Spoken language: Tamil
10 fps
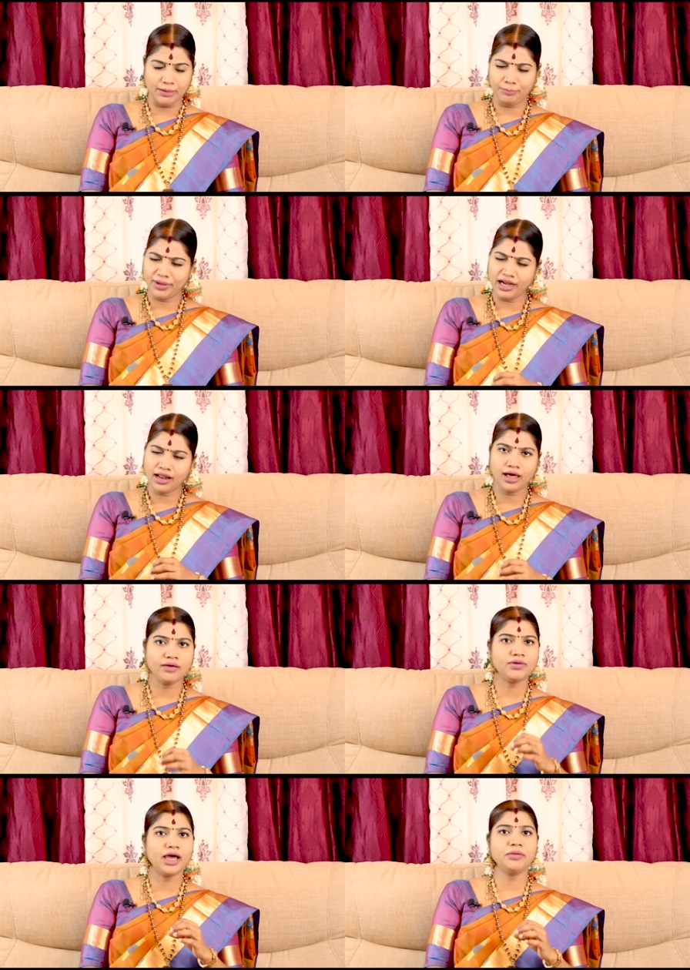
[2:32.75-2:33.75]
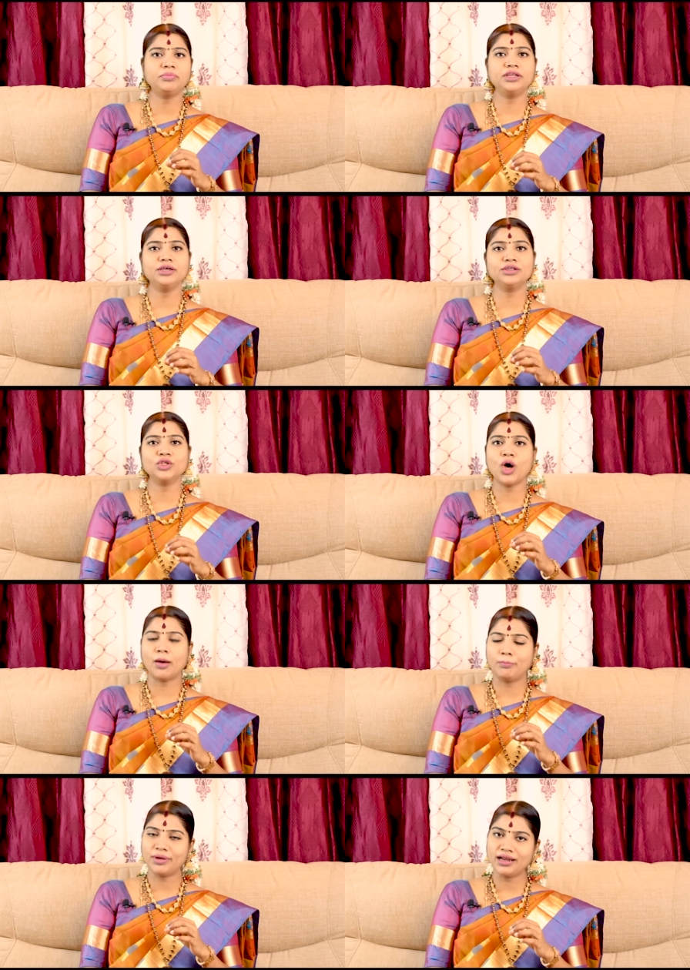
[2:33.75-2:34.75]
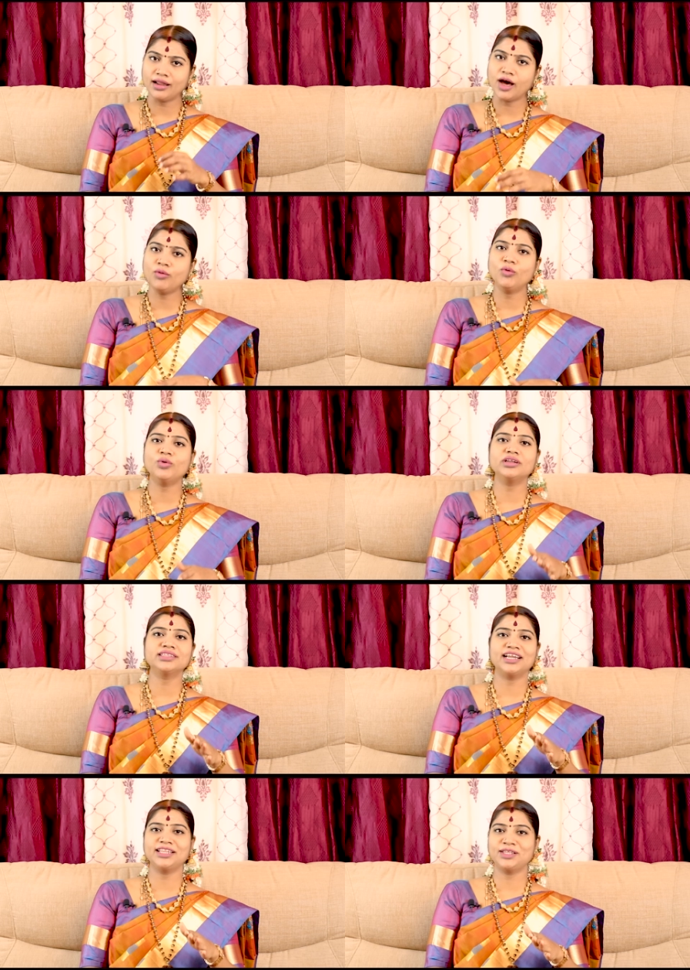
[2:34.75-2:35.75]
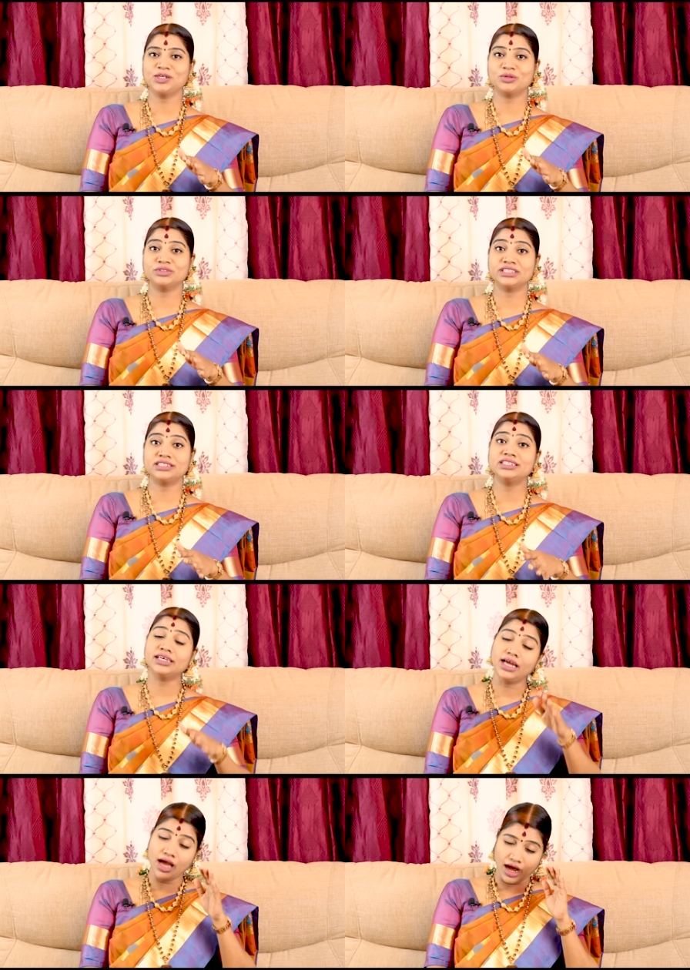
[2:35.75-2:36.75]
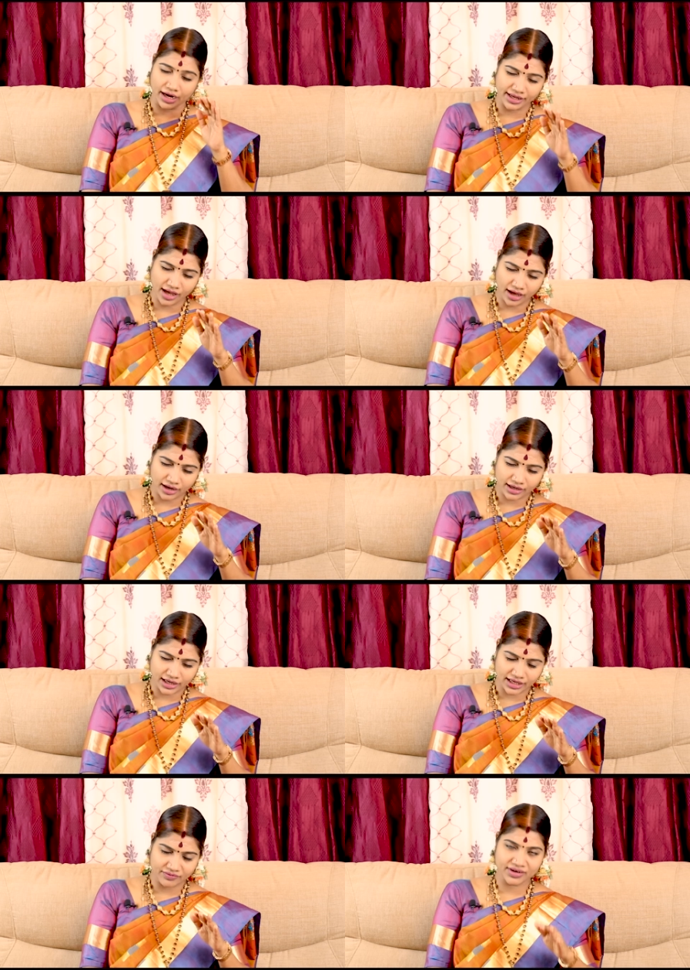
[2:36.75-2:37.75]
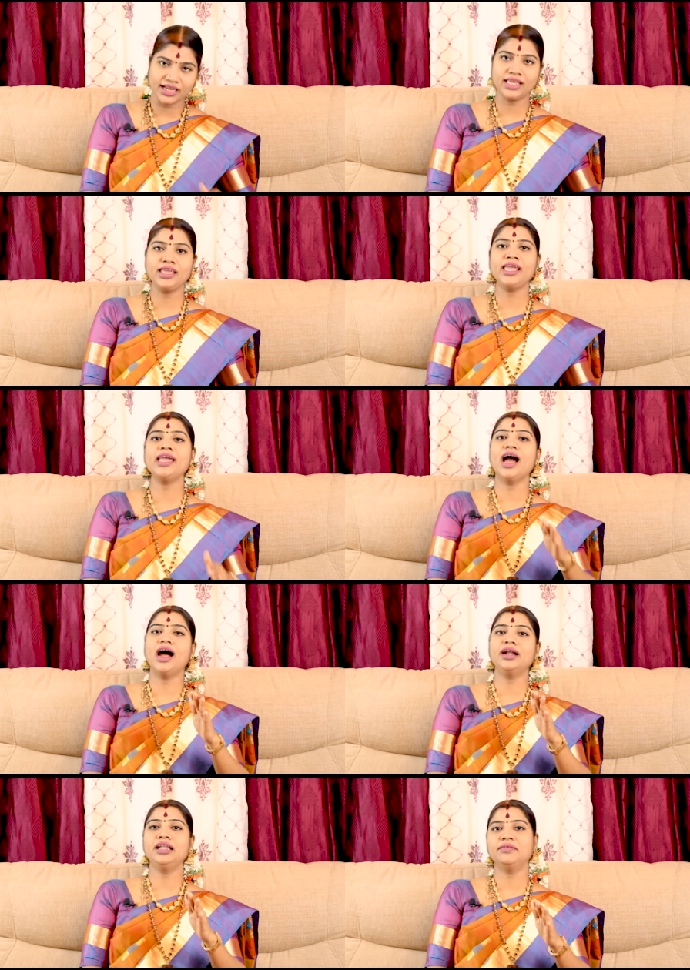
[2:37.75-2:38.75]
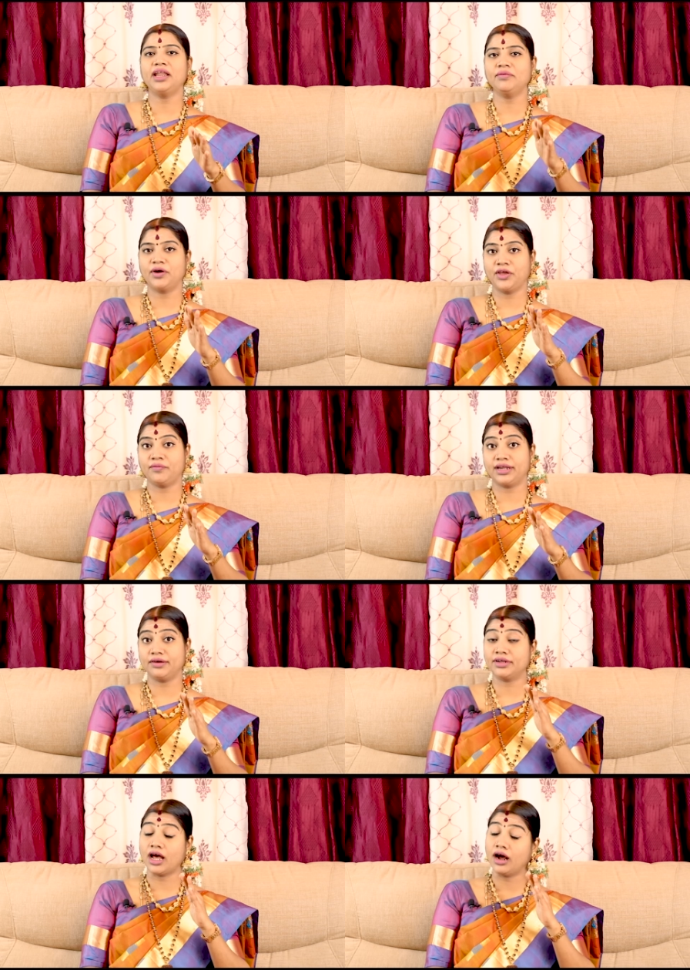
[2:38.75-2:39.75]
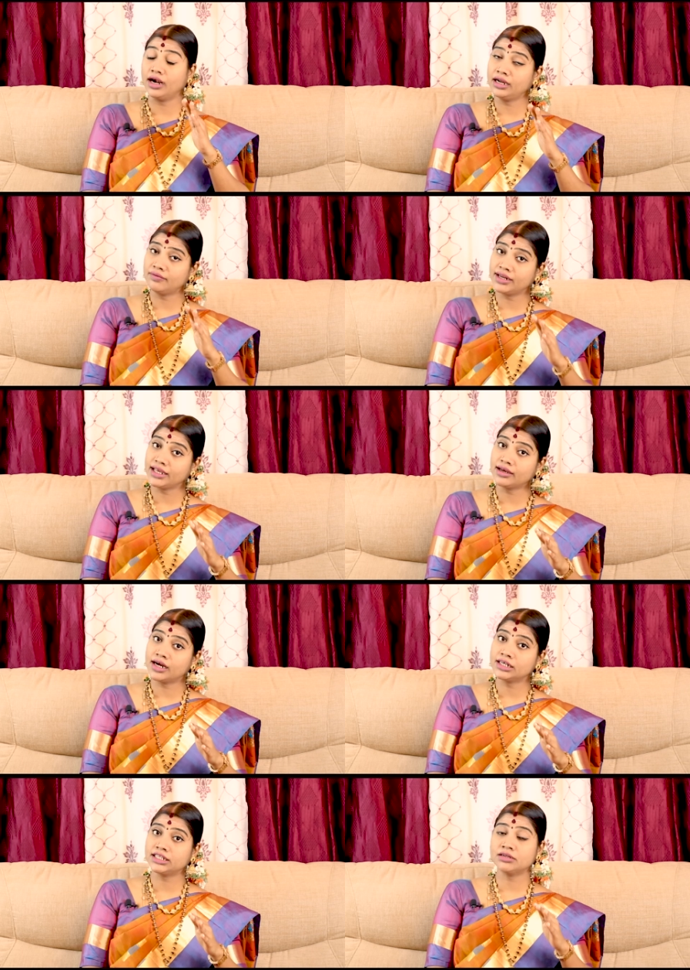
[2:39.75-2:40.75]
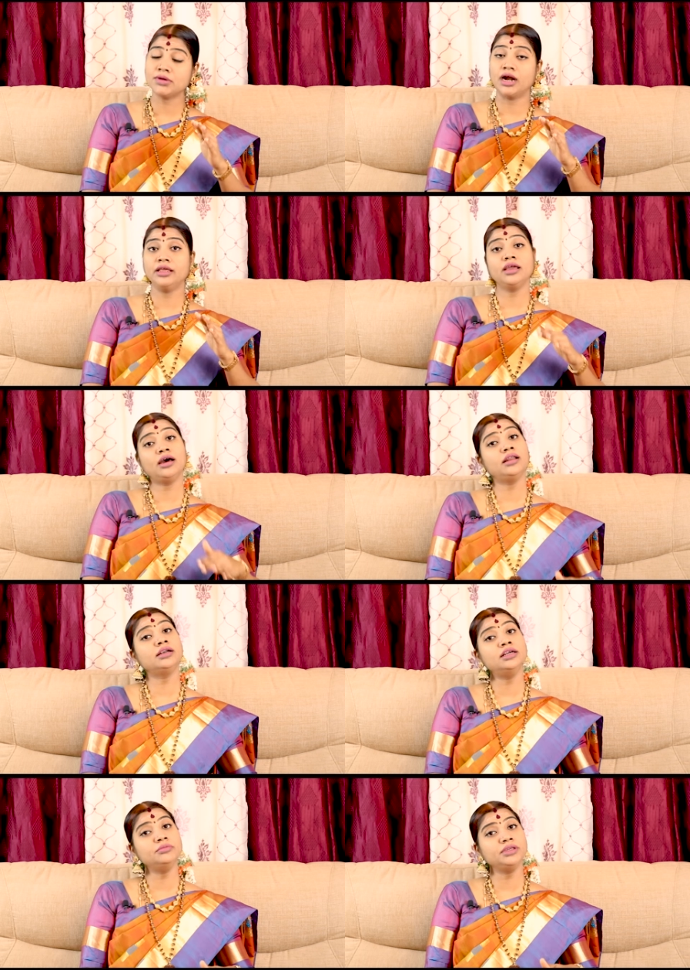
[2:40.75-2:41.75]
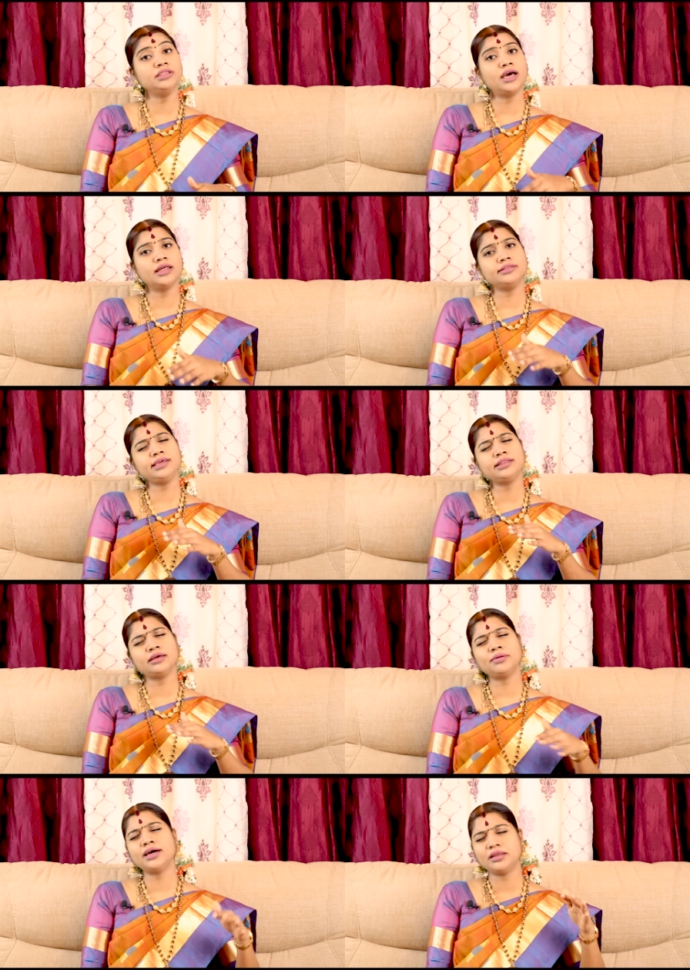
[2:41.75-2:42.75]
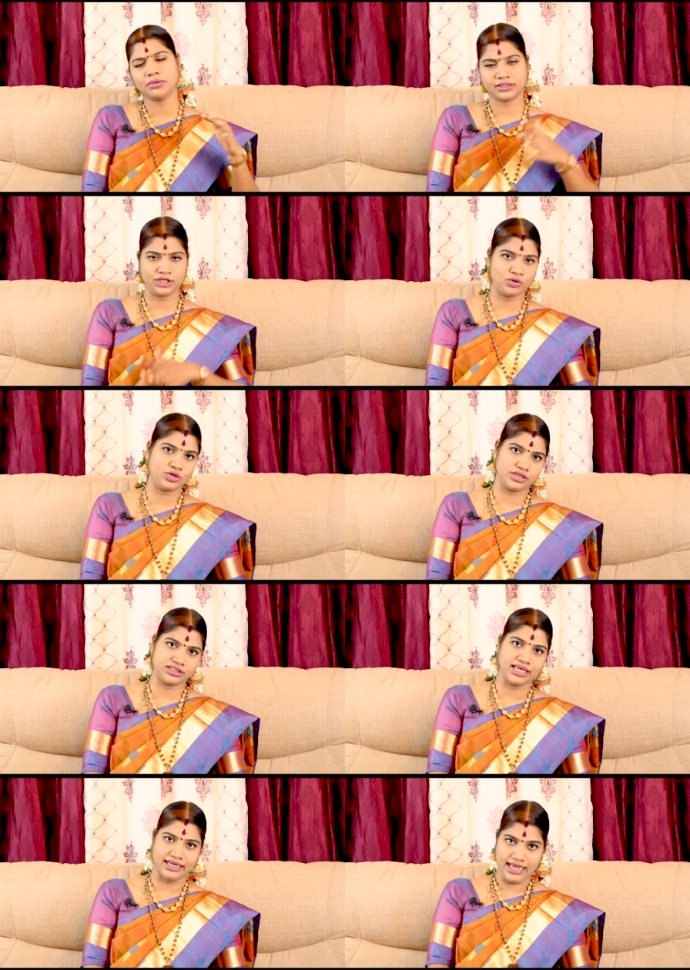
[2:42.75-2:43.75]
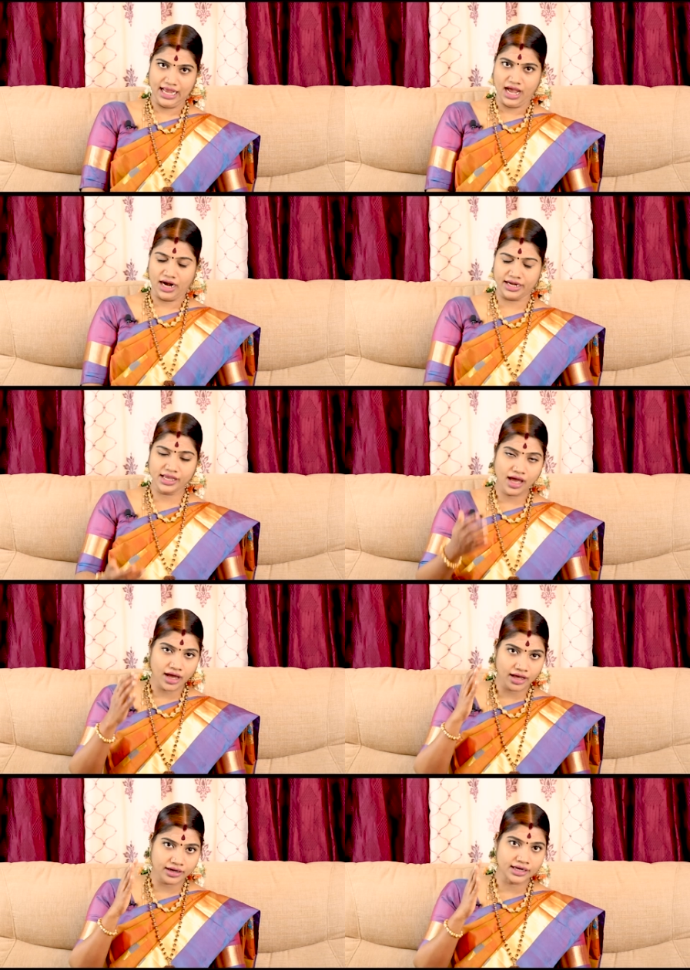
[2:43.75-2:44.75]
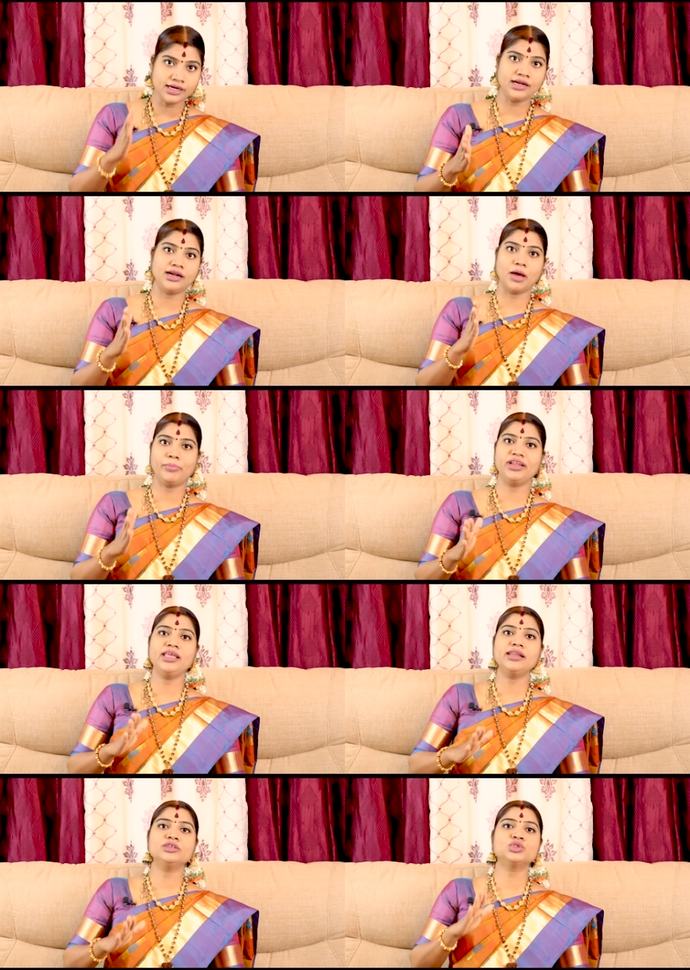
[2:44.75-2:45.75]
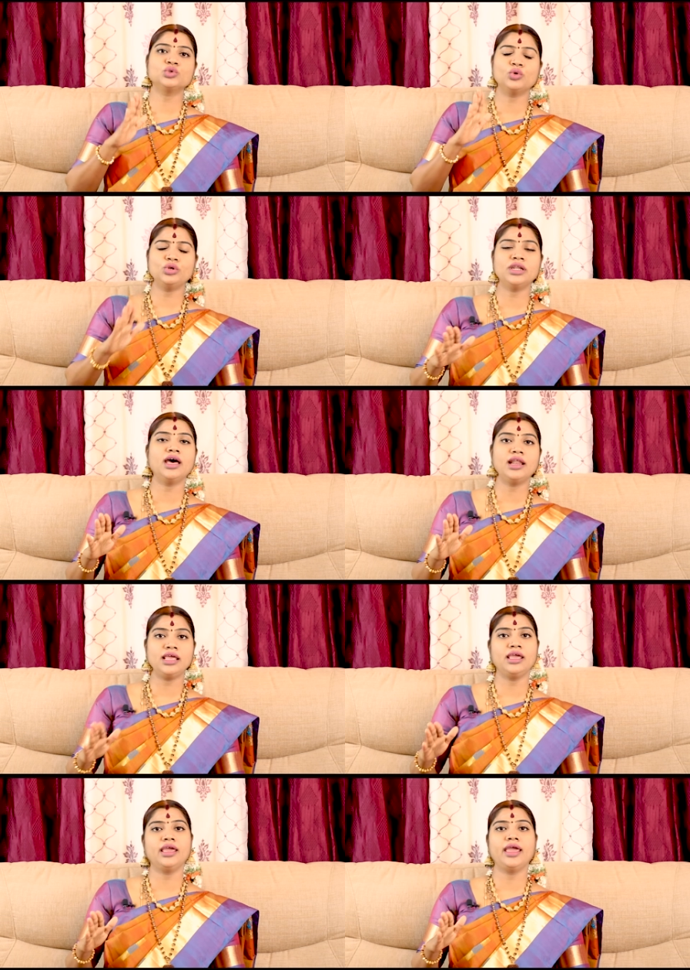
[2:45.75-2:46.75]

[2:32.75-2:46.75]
எப்பெல்லாம் வாய்ப்பு இருக்கிறதோ அப்பெல்லாம் ஒவ்வொரு தலத்துக்கும் சென்று அடியார்களை வணங்கி ஆண்டவனை வணங்குவார் அவர் ஆண்டவனை காட்டிலும் அடியார்கள் மீது அதீதமான பக்தி கொண்டிருந்தார் அடியார்கள் அப்படின்னு சொன்னாலே